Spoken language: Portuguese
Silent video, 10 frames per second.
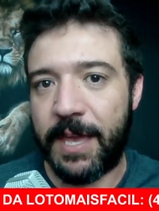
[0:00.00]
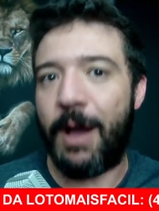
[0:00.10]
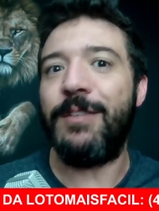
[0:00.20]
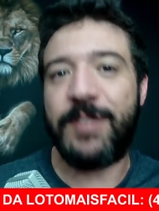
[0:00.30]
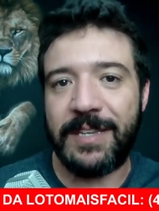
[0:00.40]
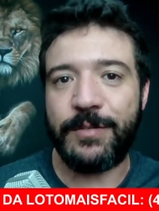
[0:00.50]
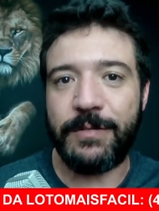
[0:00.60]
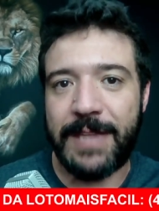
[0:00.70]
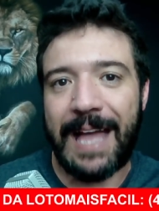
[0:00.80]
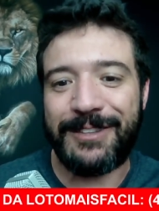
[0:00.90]
olha os
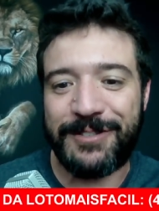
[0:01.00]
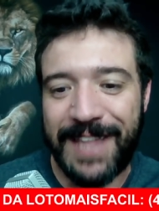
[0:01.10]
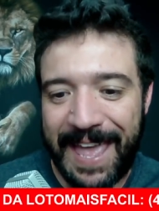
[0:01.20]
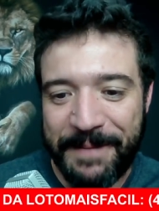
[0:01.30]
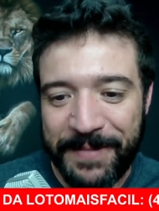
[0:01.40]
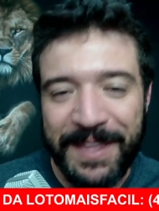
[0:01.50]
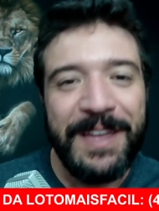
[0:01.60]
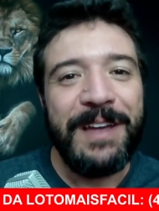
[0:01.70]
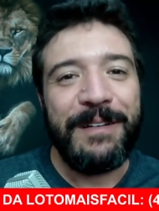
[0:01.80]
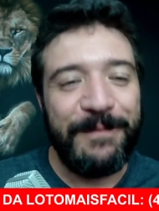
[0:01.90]
resultados, né?
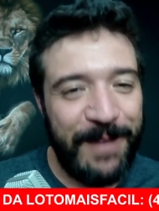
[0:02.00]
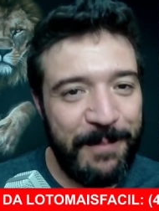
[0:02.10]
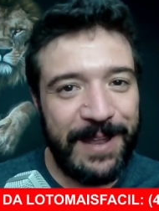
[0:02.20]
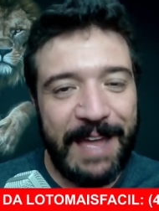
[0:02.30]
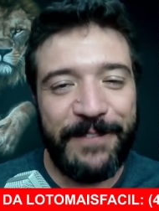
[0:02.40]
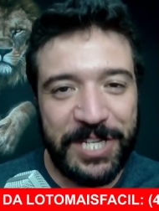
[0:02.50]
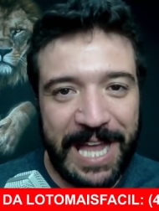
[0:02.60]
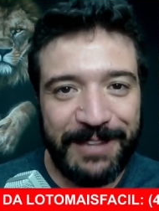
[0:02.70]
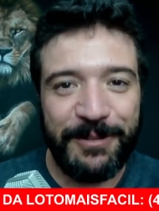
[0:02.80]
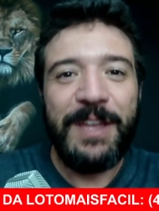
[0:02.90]
Vamos lá,
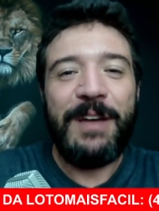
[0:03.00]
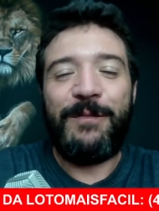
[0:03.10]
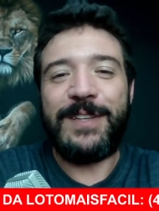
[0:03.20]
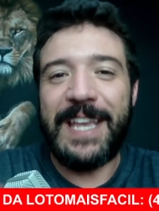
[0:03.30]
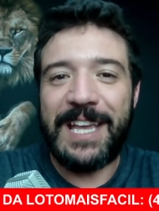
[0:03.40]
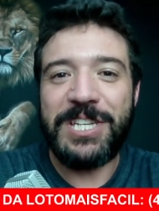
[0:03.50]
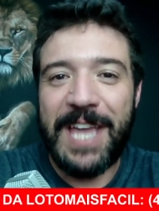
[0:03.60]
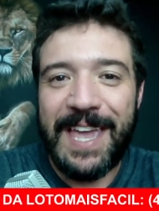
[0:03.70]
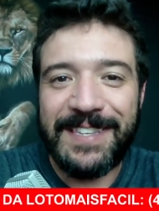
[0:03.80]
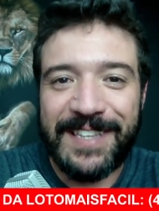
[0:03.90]
fechado? Você que já
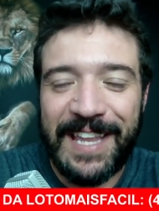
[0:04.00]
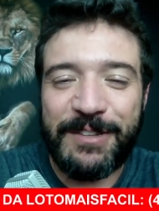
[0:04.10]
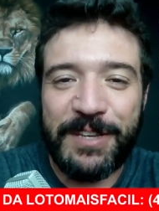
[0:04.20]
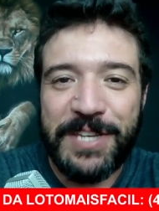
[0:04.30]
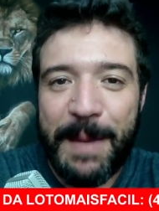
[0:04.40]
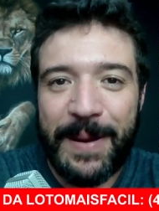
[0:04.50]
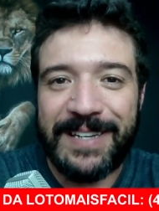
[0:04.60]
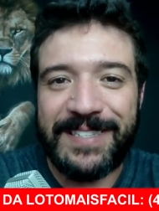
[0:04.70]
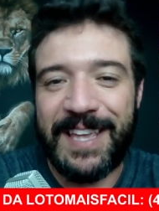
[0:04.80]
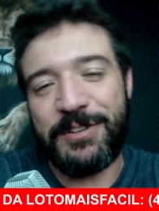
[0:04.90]
é inscrito, que já é
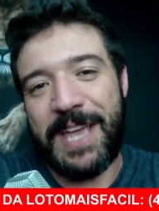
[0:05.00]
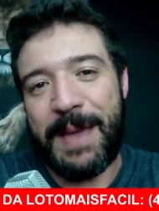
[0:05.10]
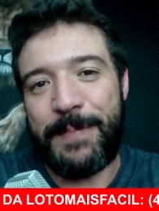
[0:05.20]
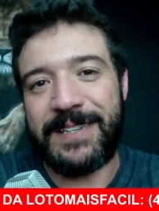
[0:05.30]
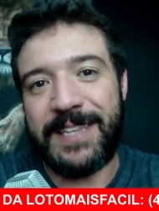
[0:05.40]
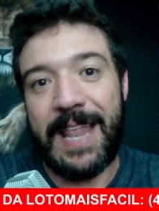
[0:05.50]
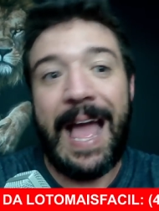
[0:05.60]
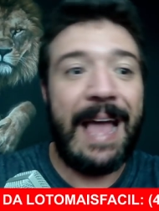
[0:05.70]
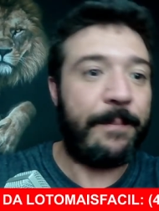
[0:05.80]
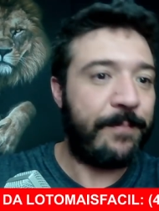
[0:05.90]
parceiro, já é parceiro.
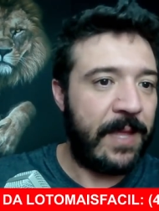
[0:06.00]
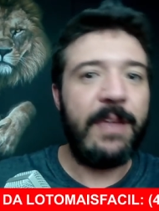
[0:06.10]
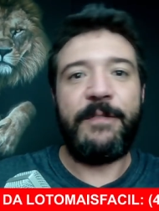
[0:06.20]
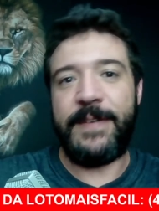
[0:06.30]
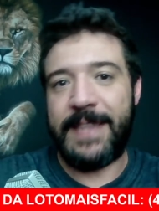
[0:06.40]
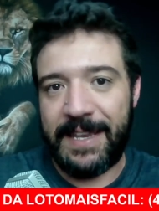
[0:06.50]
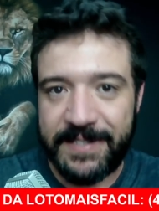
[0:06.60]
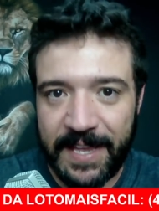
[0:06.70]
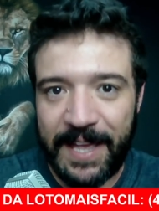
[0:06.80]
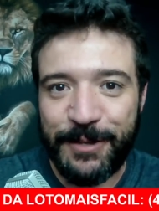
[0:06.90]
Ah,
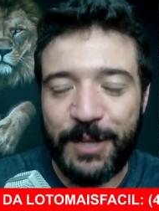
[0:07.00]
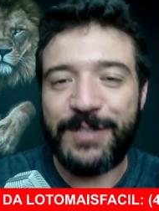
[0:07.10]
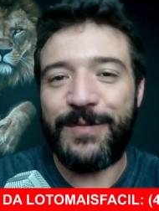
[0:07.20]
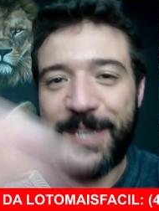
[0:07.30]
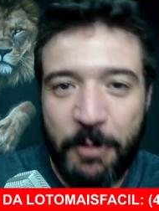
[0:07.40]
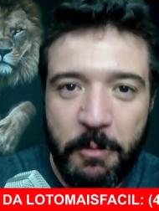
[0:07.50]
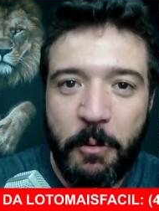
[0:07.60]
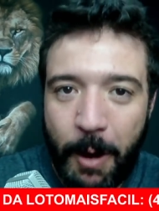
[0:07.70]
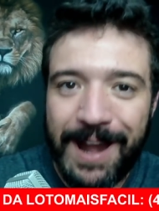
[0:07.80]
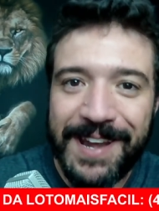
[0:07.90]
finalizando, então se você
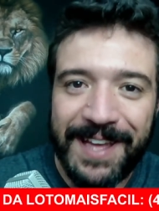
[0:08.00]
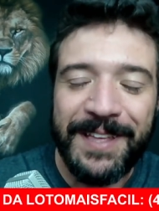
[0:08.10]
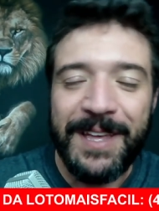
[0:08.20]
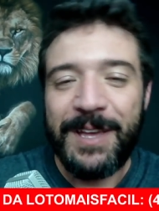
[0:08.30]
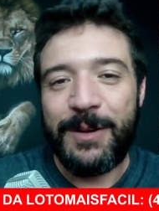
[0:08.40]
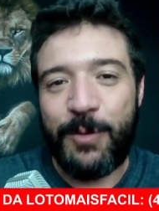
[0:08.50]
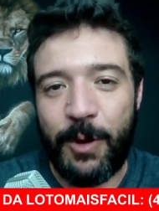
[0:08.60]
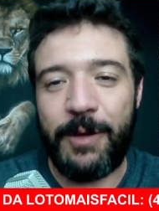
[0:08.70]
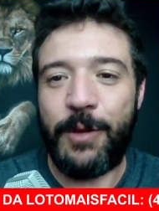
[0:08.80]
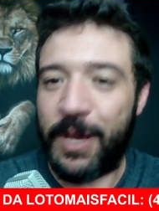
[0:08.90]
concorda
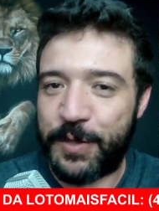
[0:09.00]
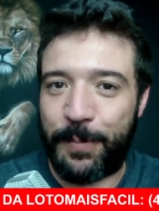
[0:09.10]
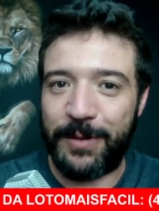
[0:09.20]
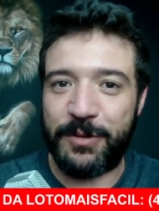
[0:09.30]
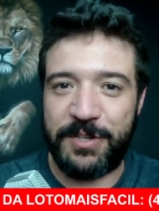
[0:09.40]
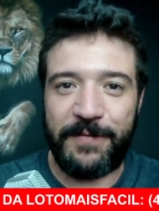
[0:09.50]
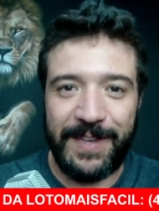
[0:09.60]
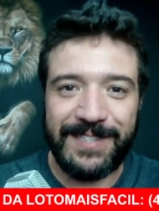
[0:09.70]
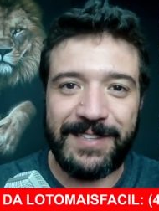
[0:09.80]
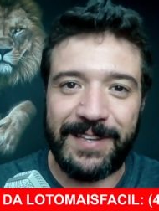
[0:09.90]
com o nosso ponto de
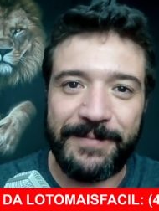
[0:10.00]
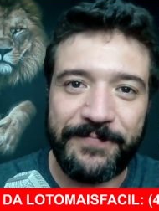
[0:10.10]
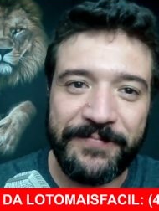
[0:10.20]
vista,